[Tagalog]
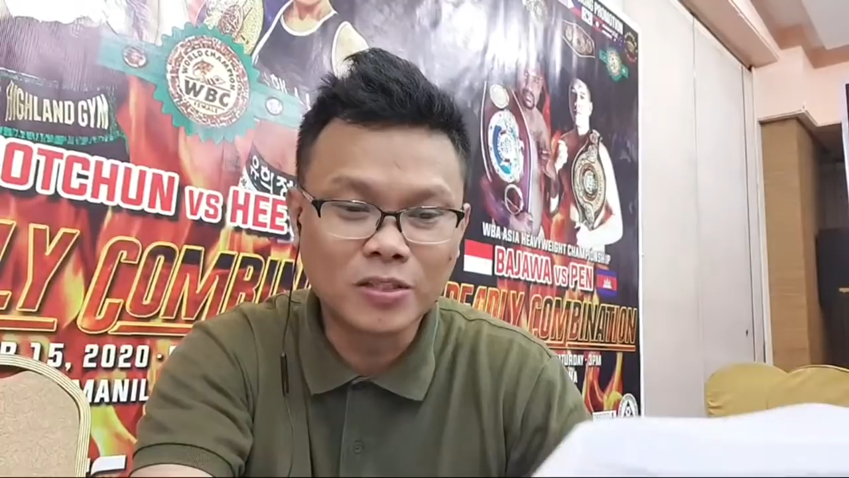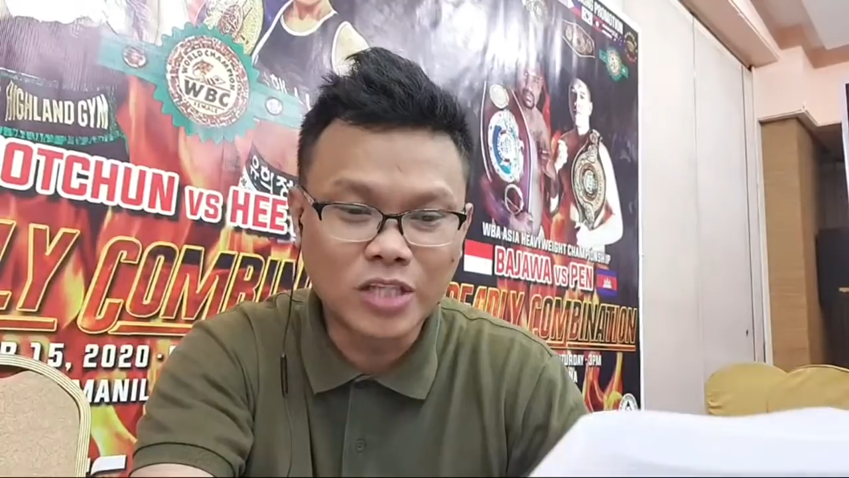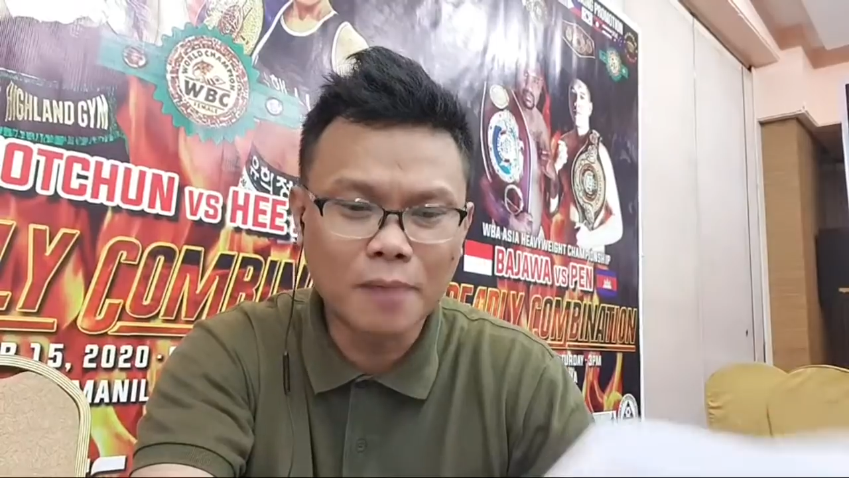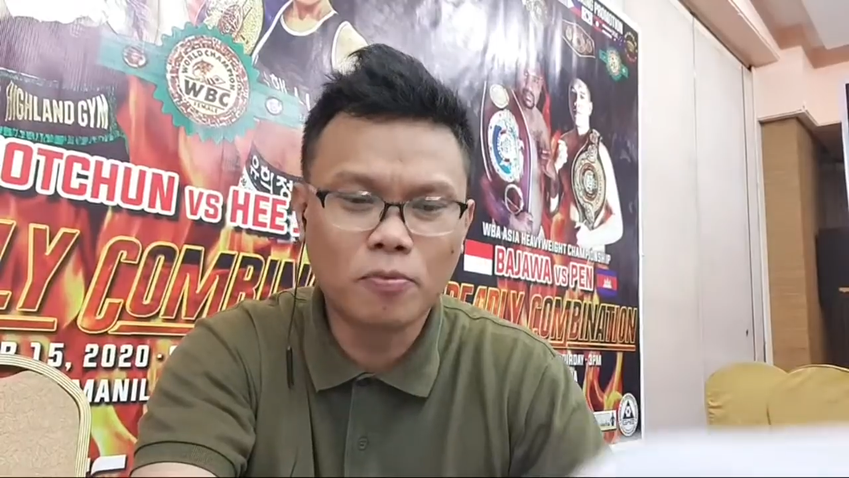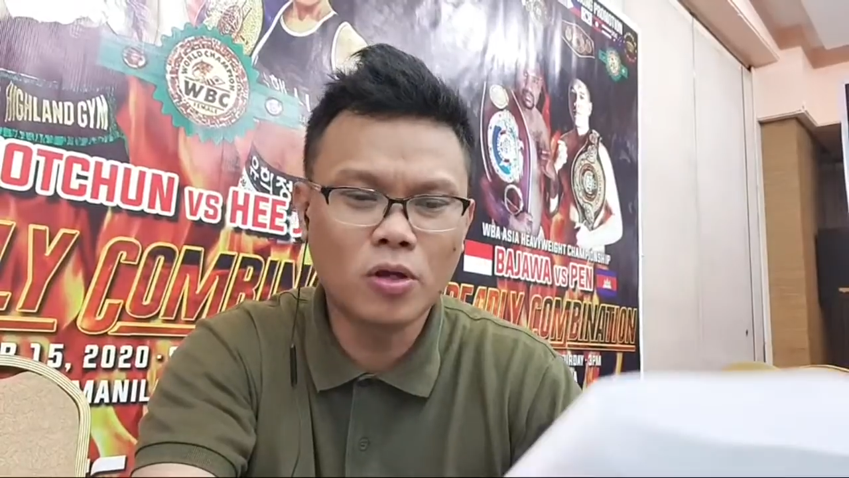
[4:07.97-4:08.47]

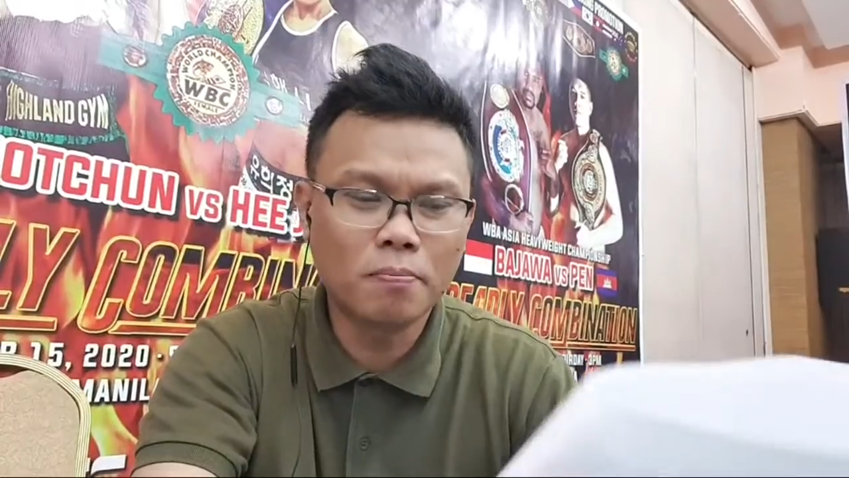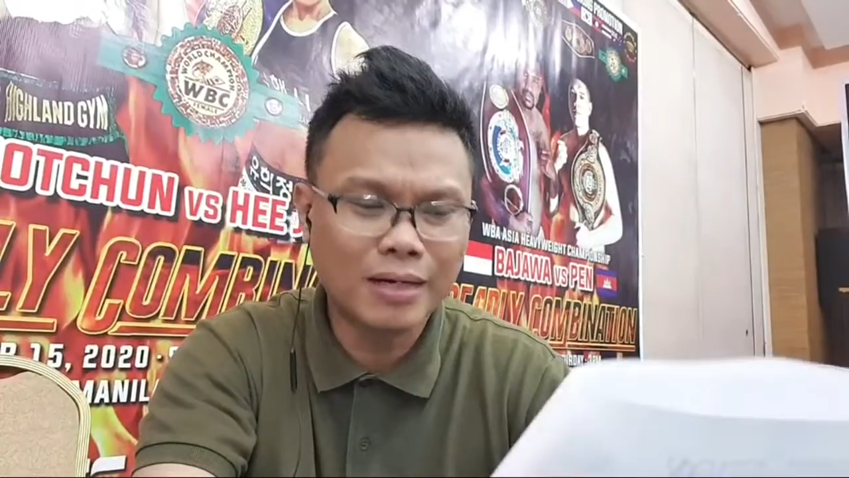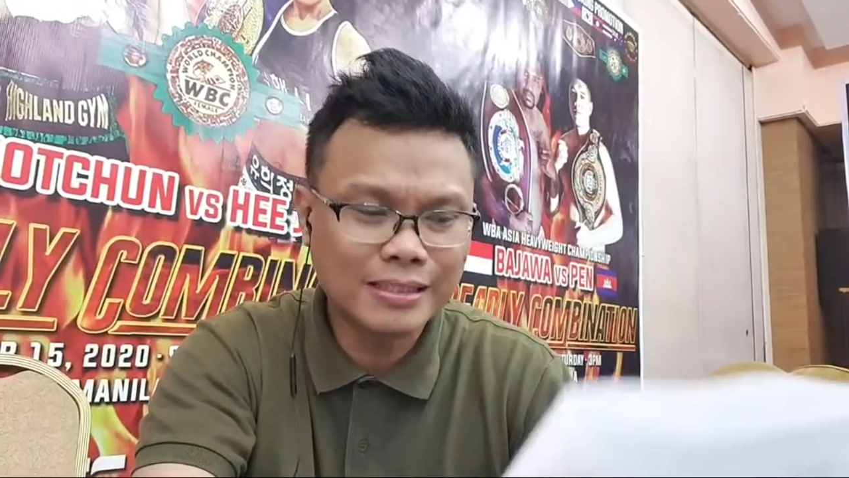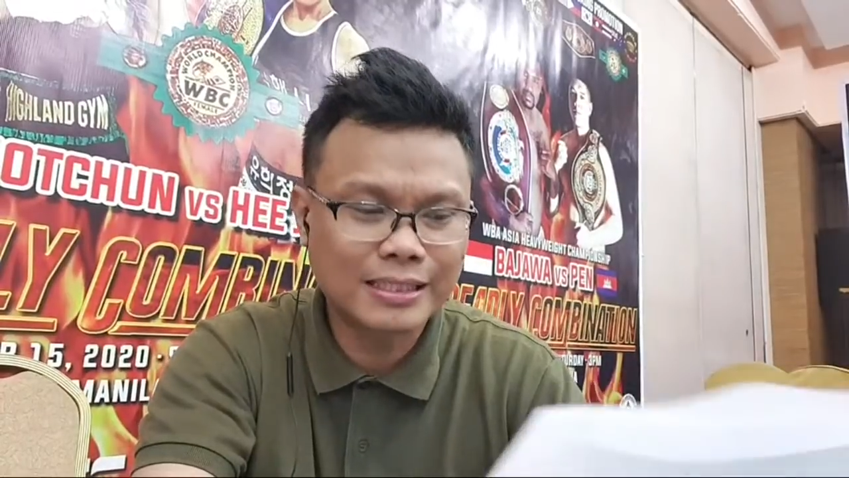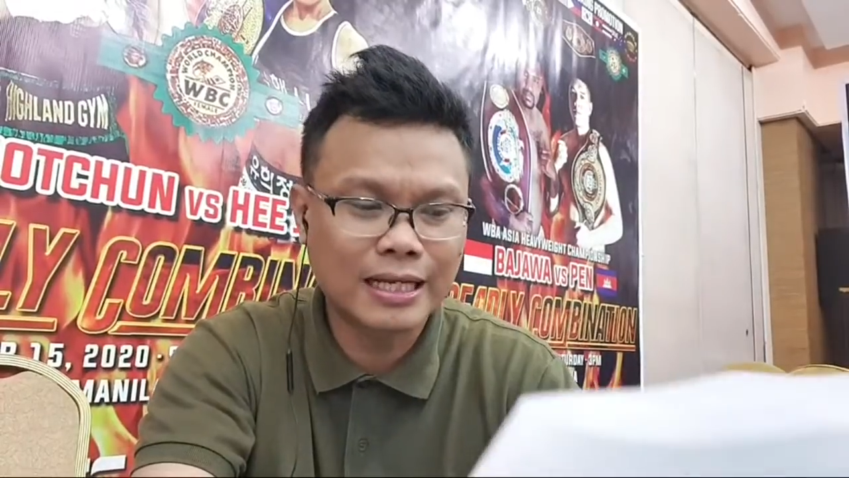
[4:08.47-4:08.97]
Jeboy
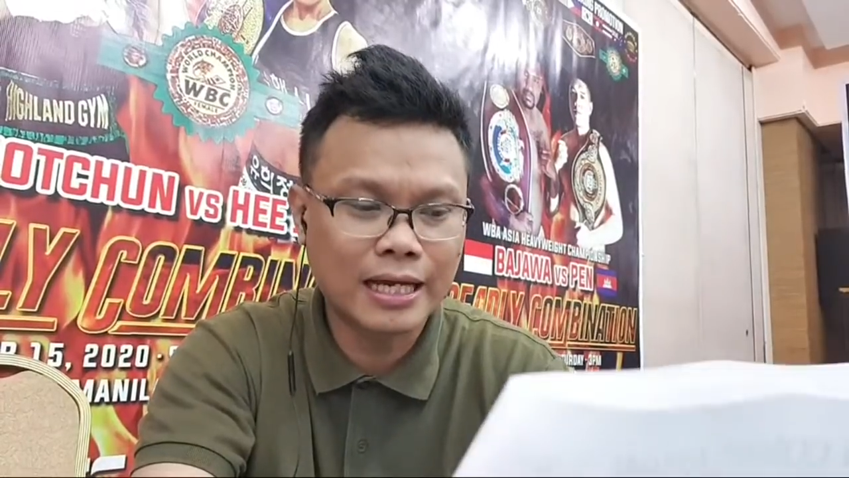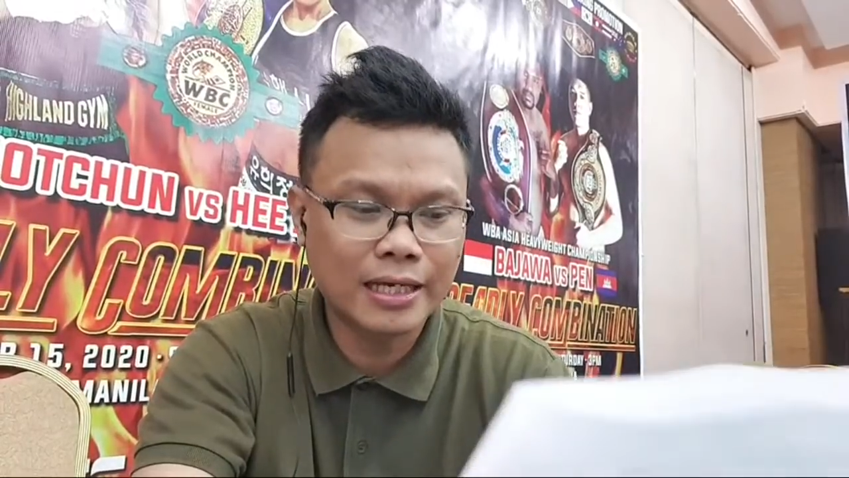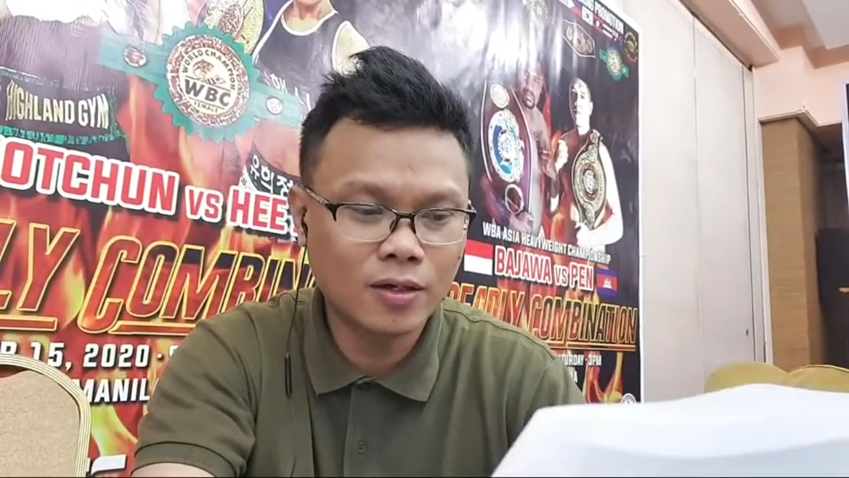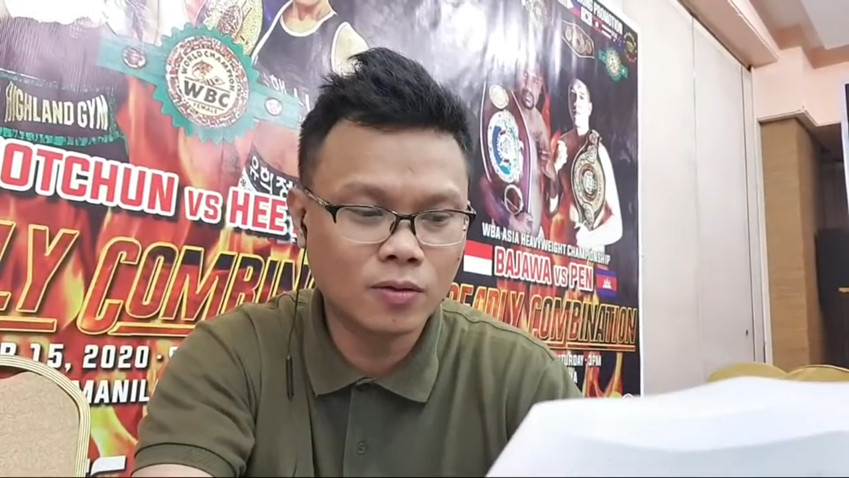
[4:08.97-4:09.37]
Mansalayo,